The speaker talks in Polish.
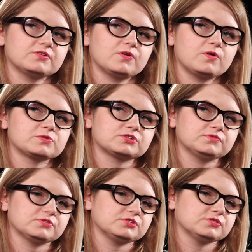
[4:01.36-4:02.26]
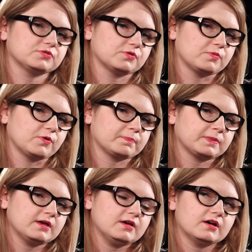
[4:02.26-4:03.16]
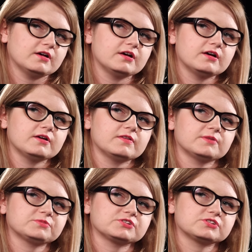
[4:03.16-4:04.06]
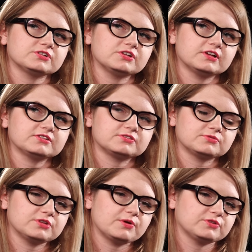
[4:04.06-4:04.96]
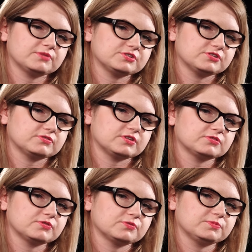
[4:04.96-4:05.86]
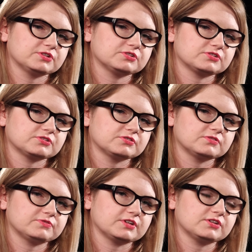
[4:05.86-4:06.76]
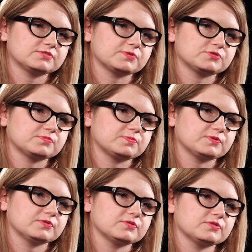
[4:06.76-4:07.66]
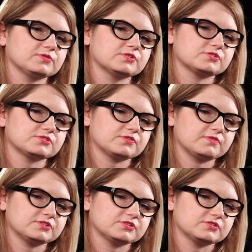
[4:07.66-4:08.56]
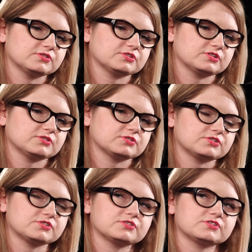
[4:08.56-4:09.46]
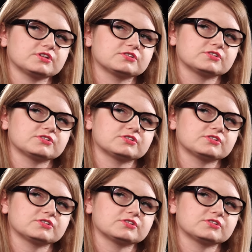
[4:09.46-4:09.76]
do możliwości klubu. E, na przestrzeni lat udało nam się ten klub też w taki sposób dostosować, że, że często jest tak,